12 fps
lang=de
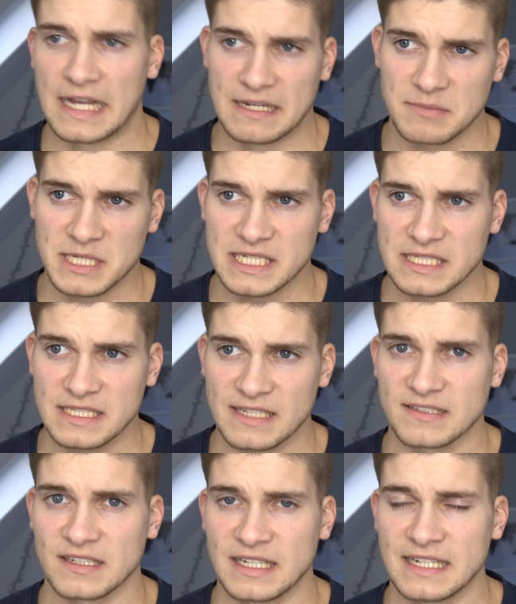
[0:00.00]
Aber
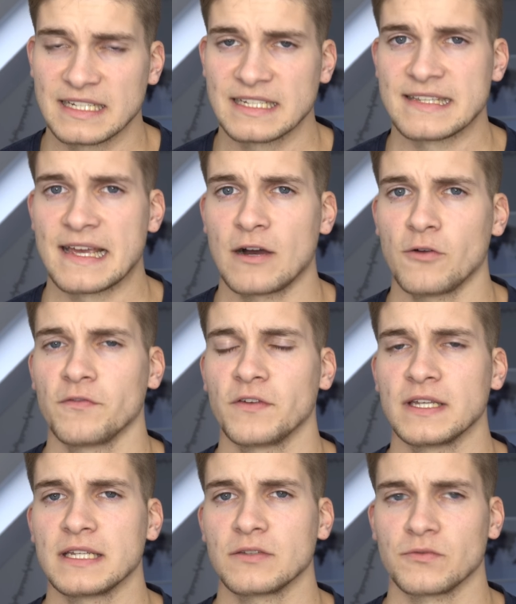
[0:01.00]
das klingt sehr
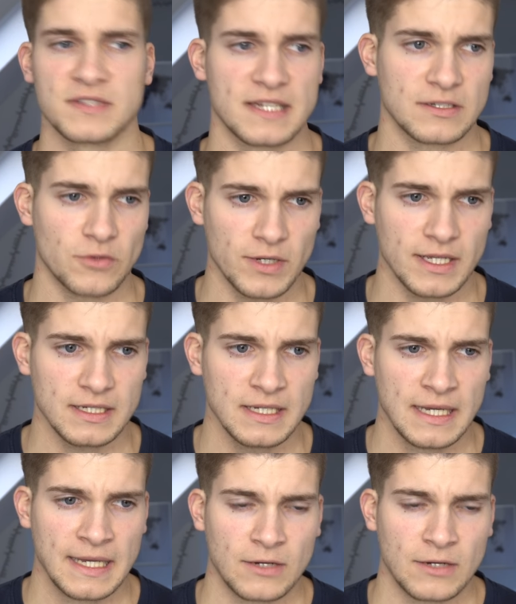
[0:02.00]
aufwendig und sehr teuer